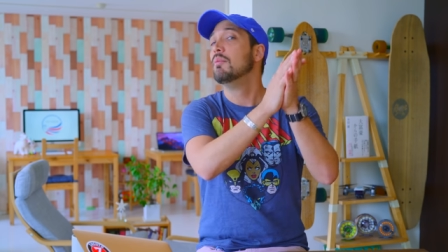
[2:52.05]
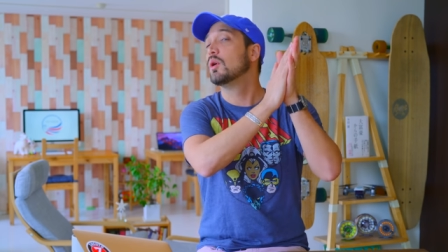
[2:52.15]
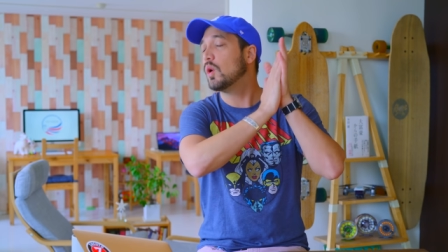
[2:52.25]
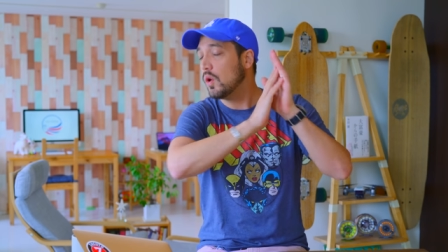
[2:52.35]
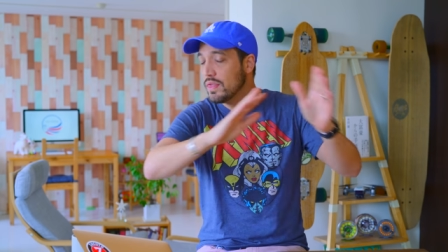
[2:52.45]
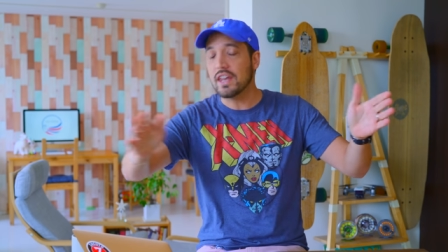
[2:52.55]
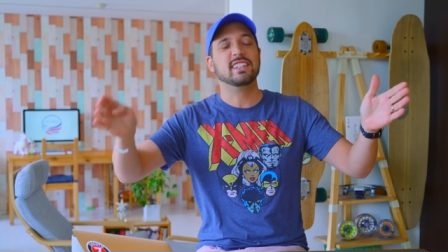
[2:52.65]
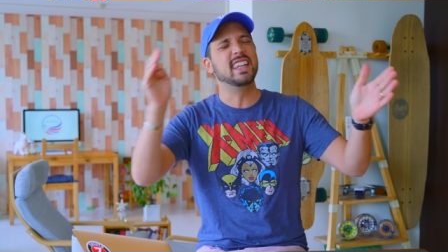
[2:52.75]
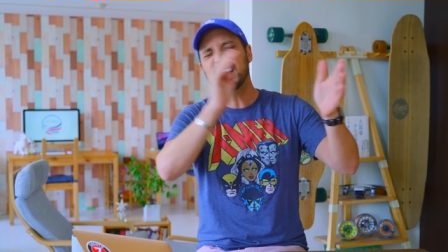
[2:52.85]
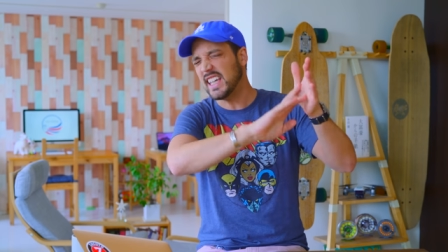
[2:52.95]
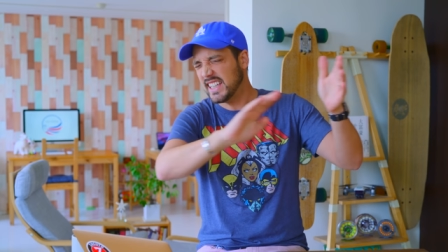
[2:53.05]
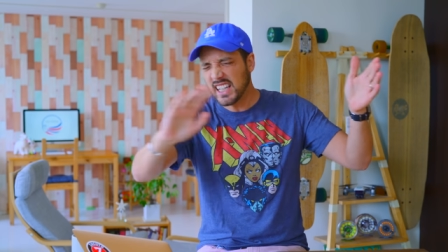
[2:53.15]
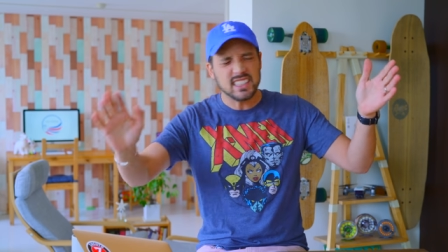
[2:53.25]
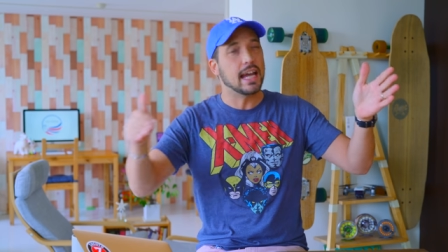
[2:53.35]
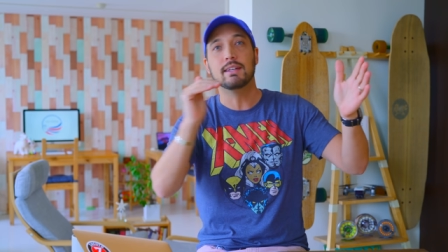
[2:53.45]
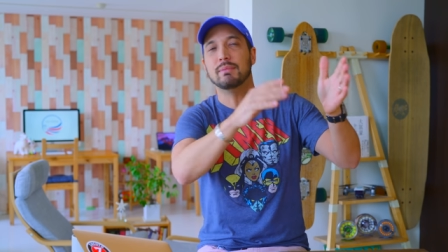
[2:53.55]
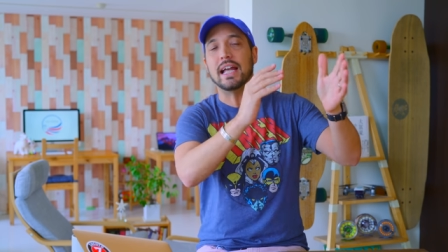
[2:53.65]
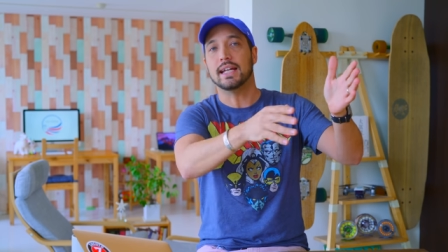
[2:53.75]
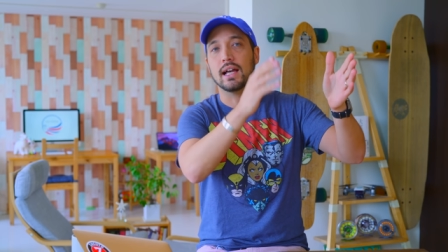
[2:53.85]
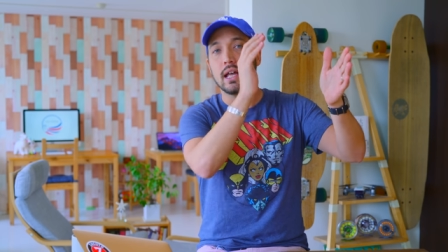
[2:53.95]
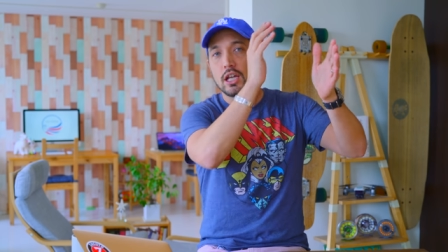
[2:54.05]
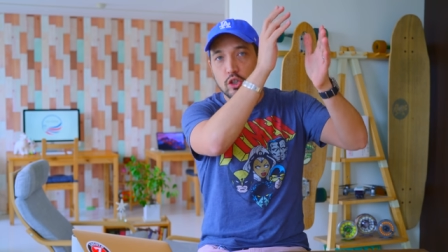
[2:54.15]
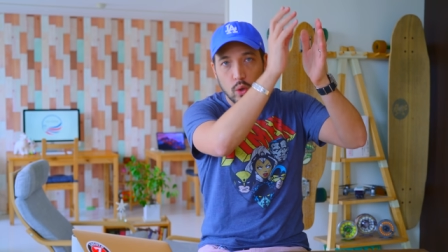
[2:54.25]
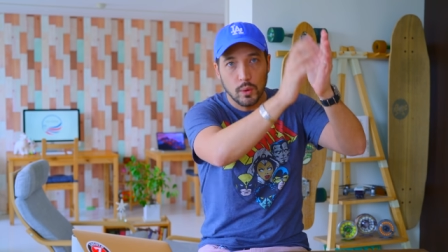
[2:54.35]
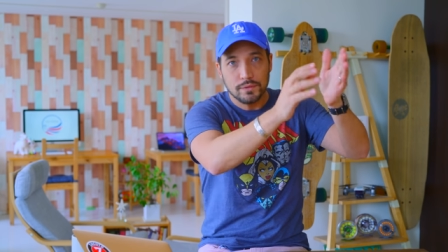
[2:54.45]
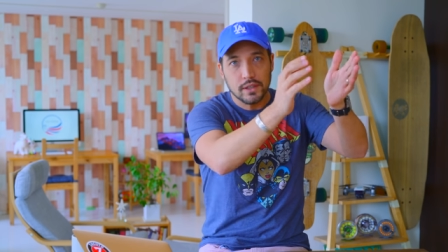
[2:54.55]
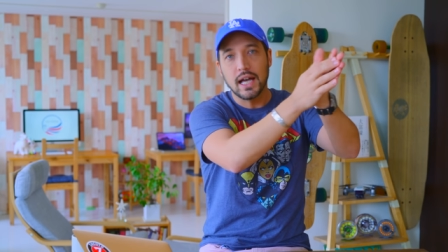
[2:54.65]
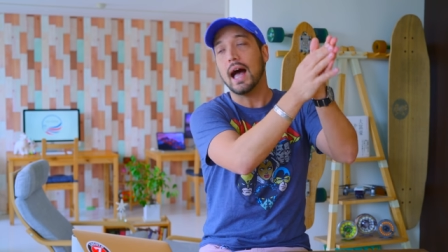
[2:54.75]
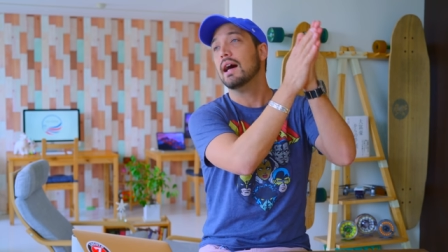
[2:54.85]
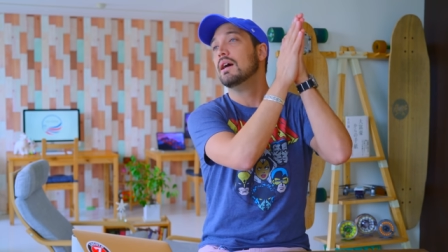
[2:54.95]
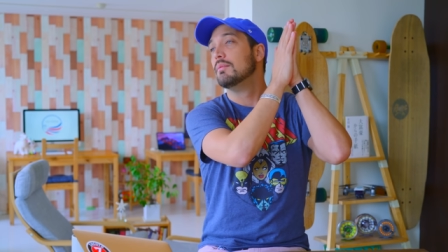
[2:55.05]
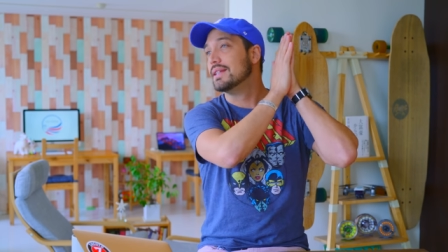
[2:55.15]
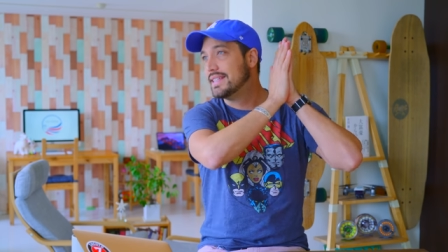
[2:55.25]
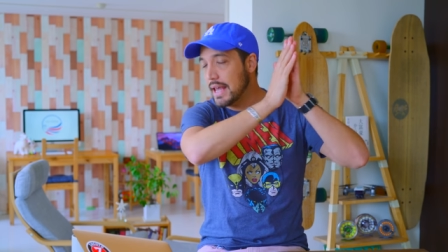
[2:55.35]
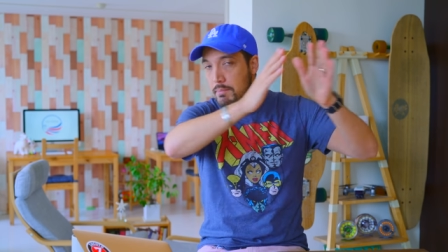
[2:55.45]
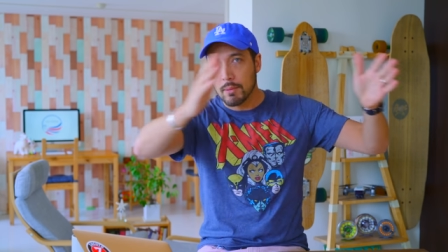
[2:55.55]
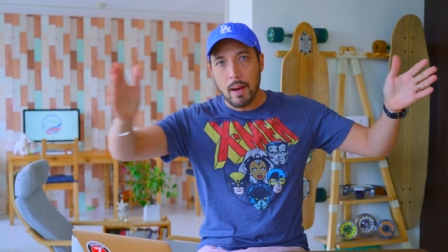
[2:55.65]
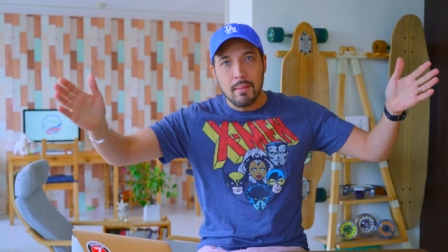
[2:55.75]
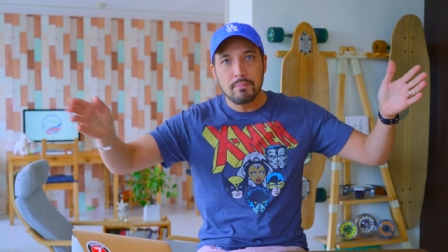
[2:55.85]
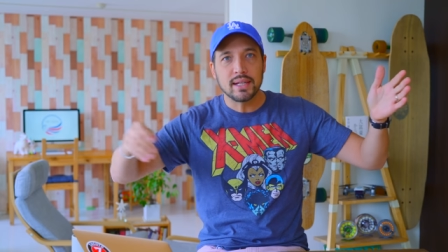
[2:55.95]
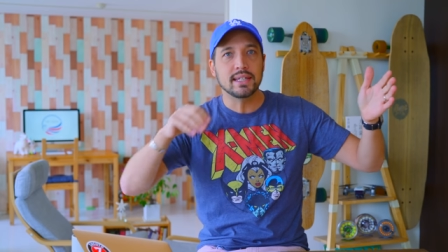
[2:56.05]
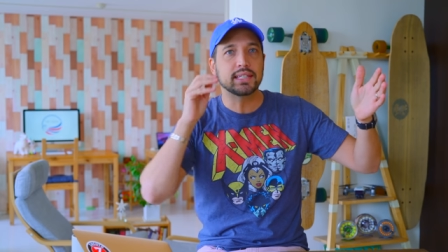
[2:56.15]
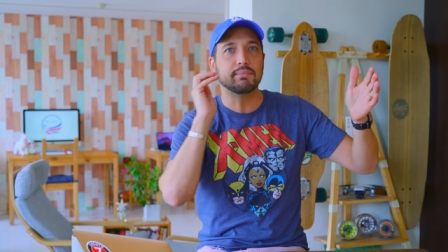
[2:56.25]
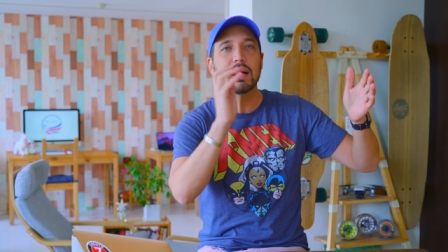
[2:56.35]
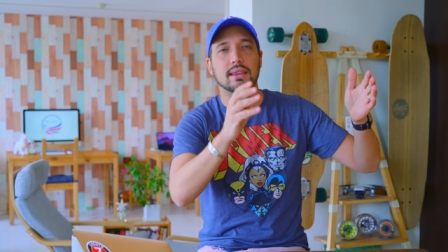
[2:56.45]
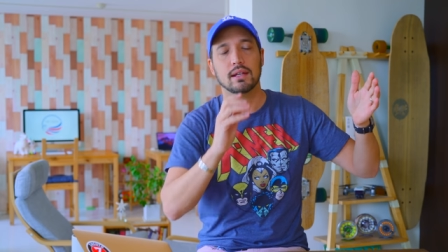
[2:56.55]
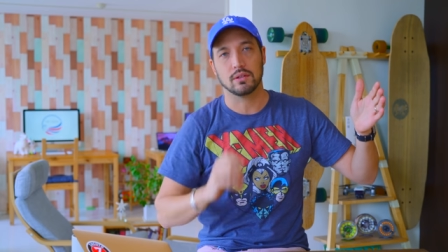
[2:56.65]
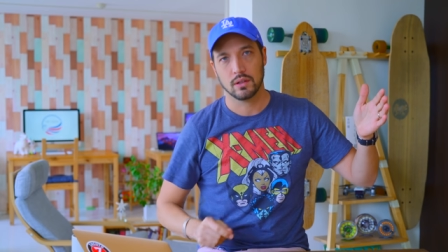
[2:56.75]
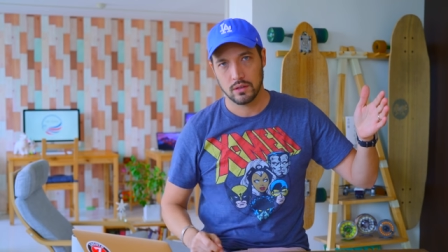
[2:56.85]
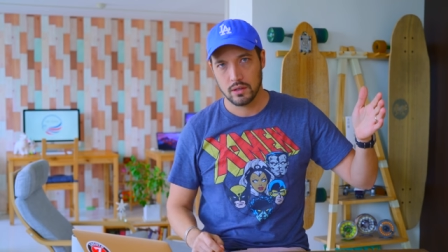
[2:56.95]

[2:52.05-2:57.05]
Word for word: もうこんなの絶対着たくないみたいな洋服が全部パンパンに詰まってる